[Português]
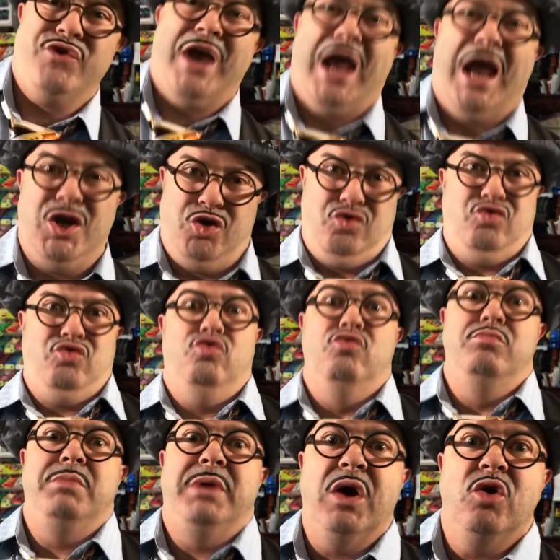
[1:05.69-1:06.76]
velho,
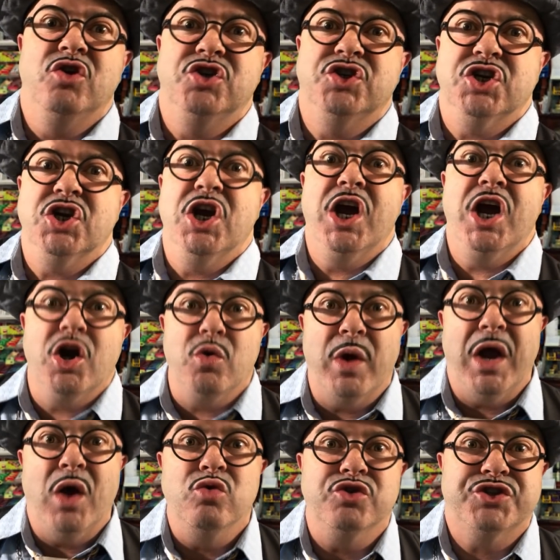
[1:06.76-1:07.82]
o meu dinheiro
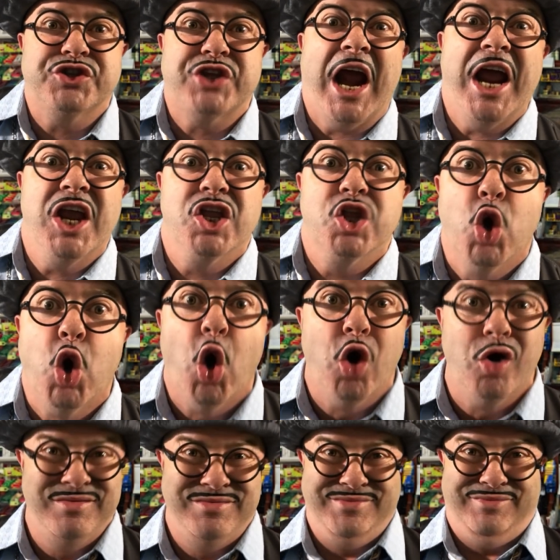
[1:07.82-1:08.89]
é um
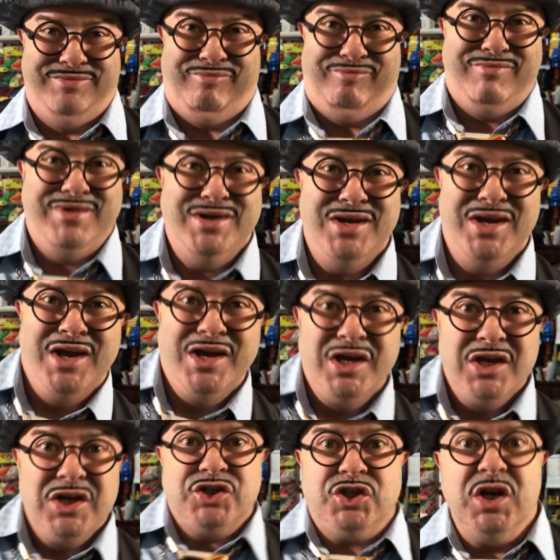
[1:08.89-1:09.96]
traidor.
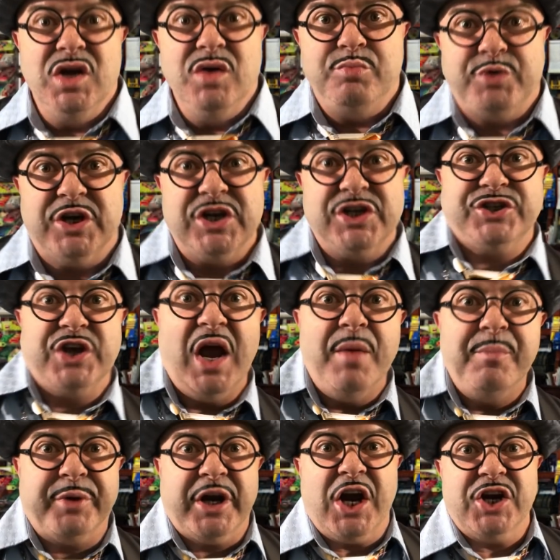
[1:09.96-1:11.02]
Sim, porque
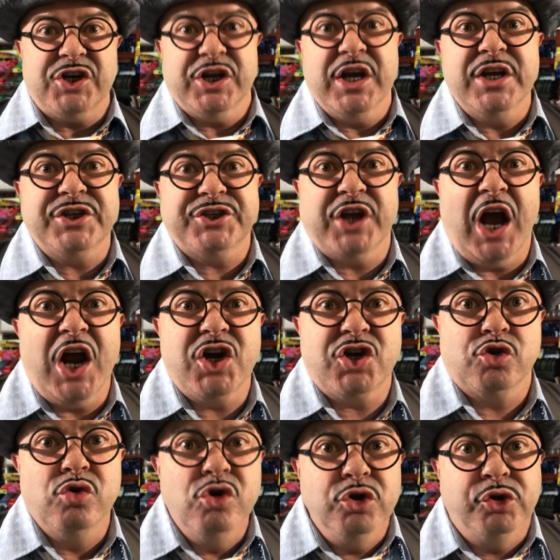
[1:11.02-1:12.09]
sempre que a gente sai
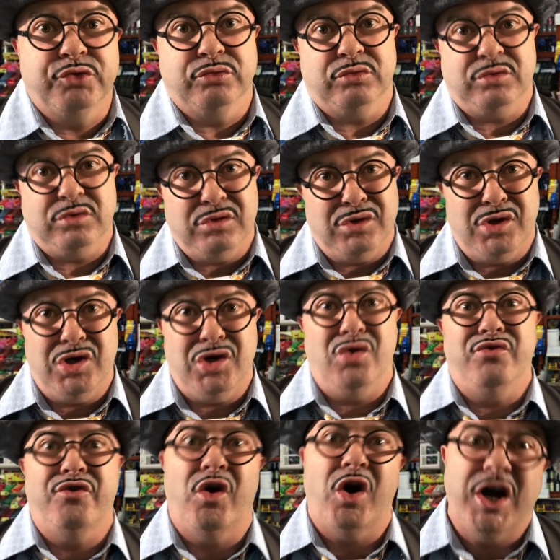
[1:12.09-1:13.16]
junto,
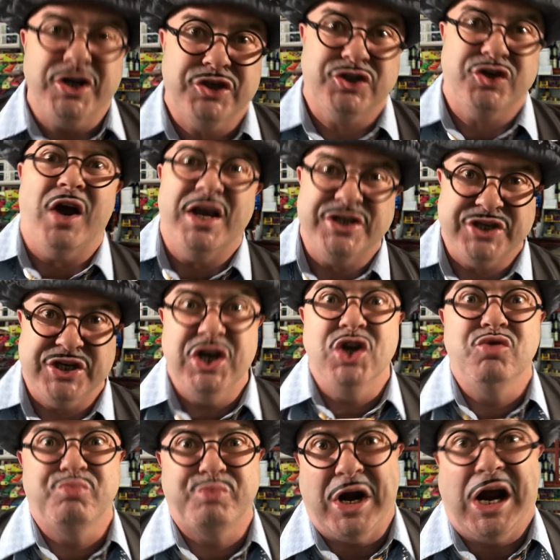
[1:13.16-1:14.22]
eu volto
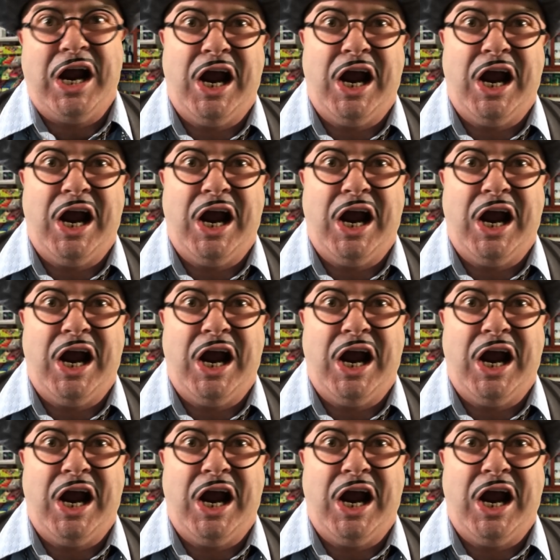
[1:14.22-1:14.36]
sozinho pra